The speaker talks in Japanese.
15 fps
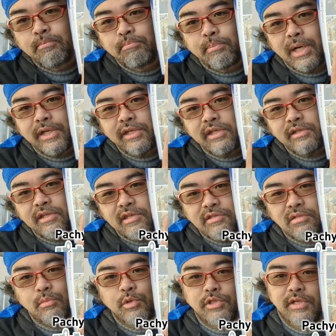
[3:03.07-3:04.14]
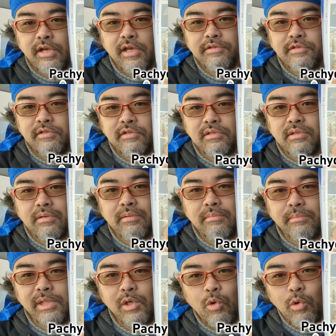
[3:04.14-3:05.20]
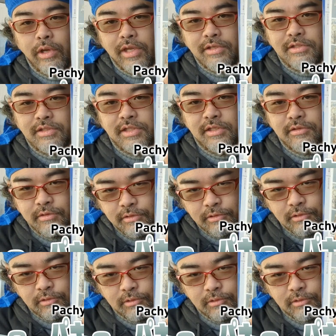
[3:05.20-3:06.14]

パキ・デス・セラス・ミホエンシス